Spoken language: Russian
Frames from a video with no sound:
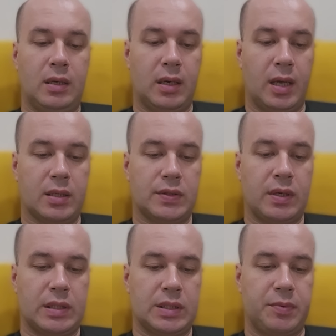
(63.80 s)
края
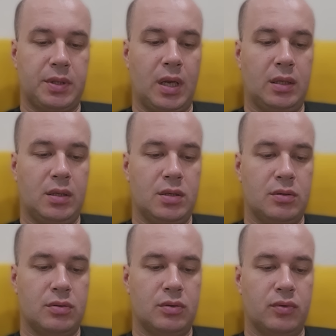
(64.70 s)
связан с
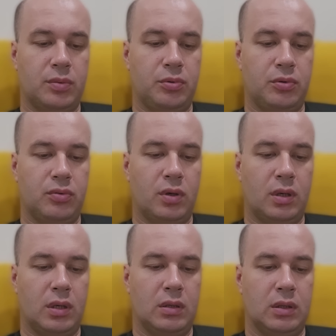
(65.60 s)
патриотичностью его
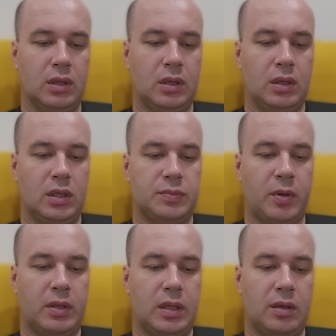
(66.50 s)
репертуара,
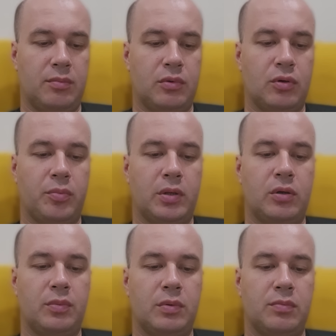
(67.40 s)
исполняемыми
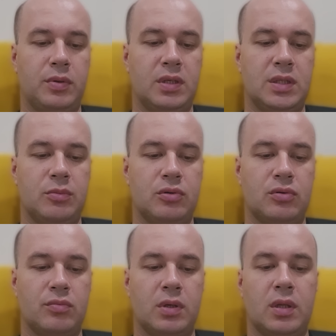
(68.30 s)
духоподъемными песнями,
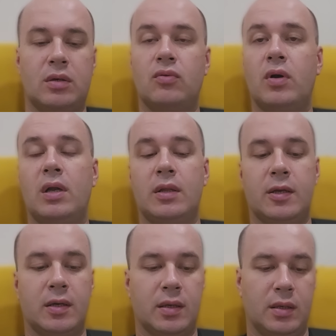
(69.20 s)
что имеет
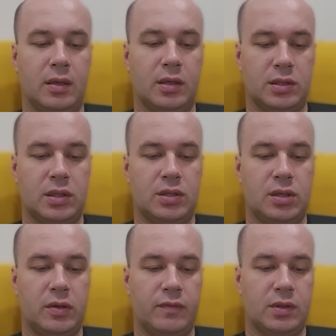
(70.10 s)
актуальное
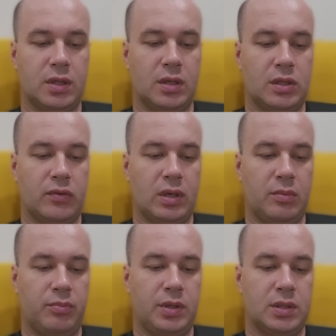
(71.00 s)
значение в настоящее
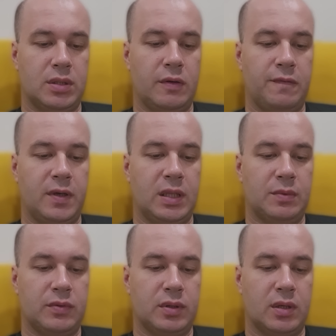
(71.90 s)
время, пояснили в
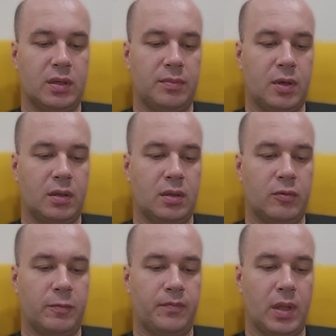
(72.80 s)
ведомстве телеграм-каналу.